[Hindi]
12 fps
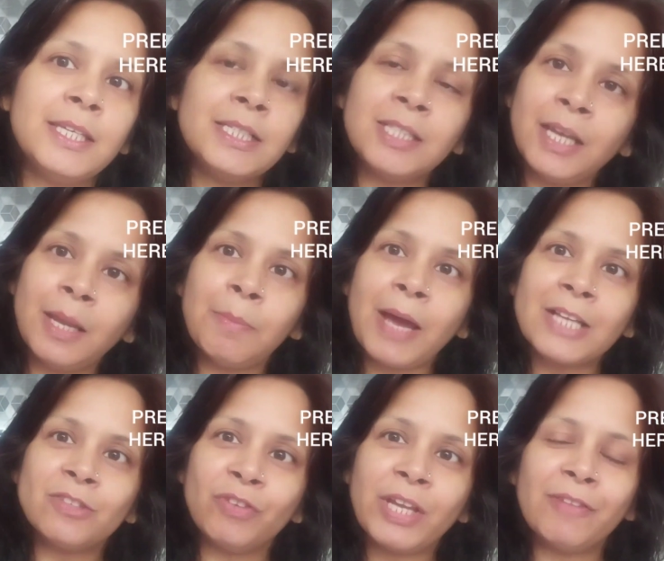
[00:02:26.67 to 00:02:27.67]
इसीलिए मैं
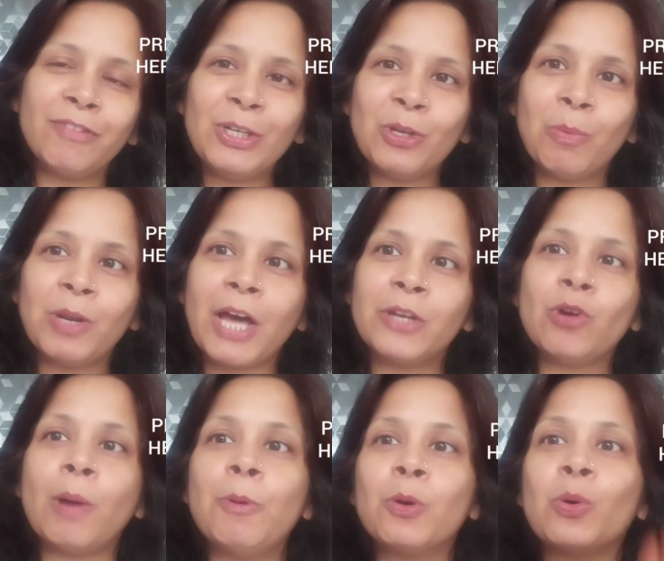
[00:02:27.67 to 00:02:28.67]
आज भी ये वीडियो बना रही
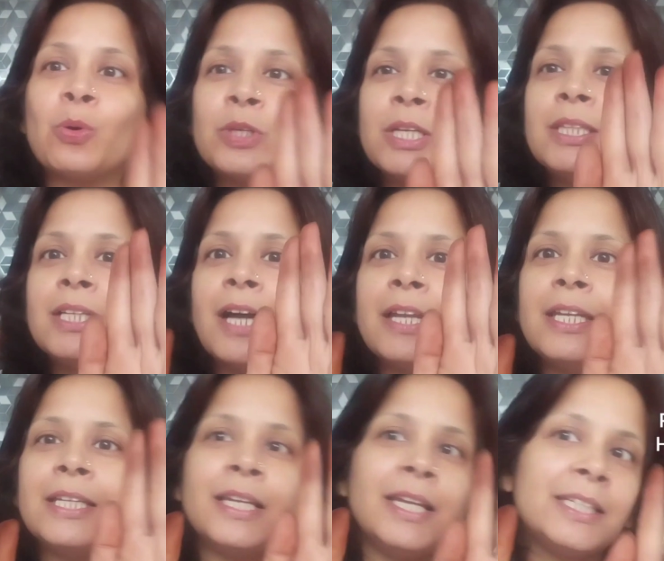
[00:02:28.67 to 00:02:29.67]
हूँ आप लोगों को ये दिखाने
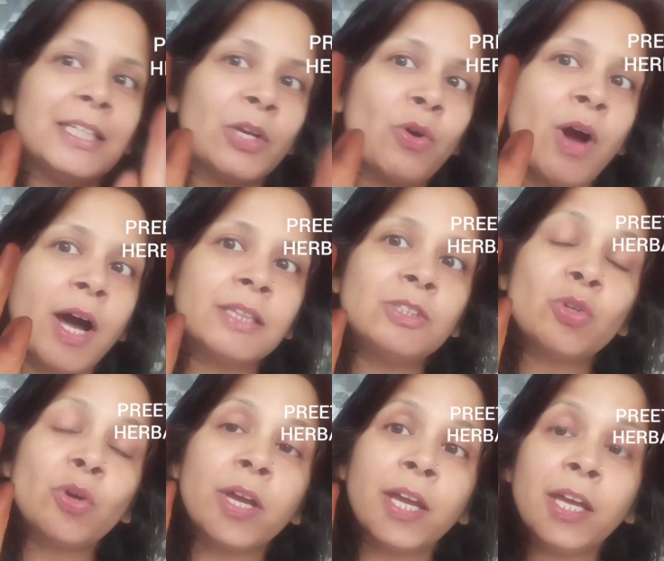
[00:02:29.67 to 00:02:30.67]
के लिए कि देखो हाथ
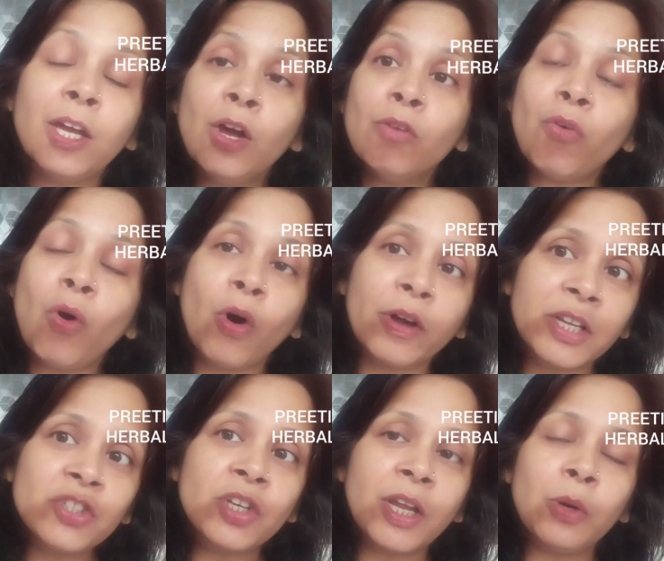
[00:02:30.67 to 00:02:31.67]
जो है वो
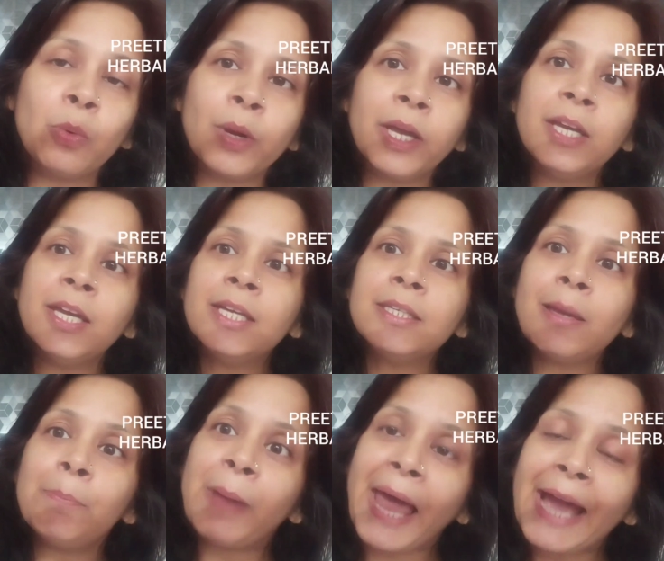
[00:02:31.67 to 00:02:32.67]
ऑरेंज नहीं हुए ये
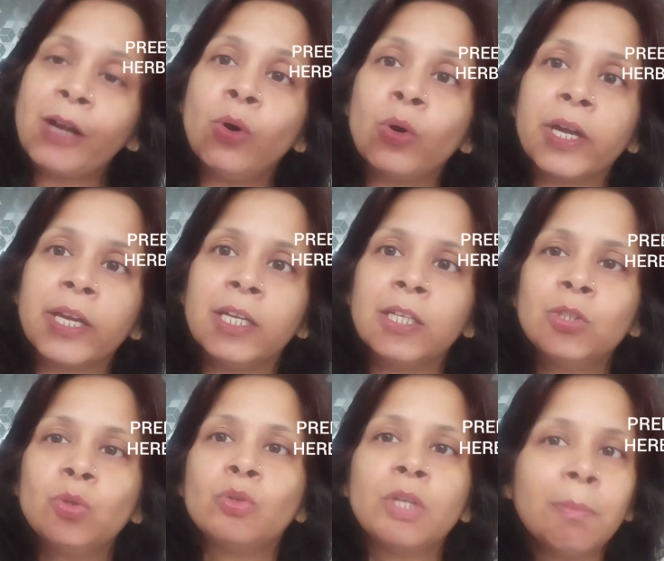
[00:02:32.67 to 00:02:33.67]
ब्लैक हो गए
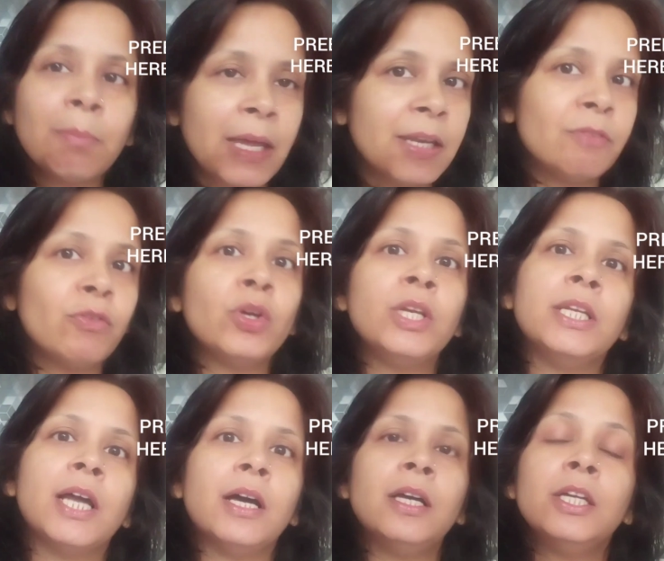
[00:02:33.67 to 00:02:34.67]
क्योंकि मैंने वो
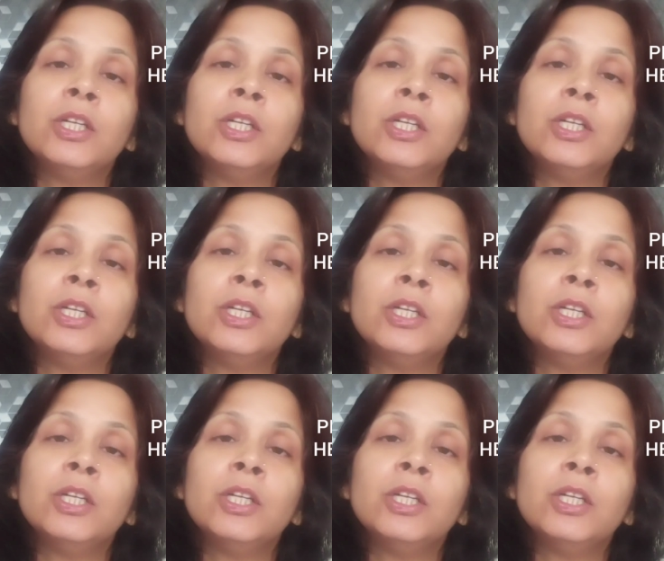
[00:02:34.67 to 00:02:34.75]
हिना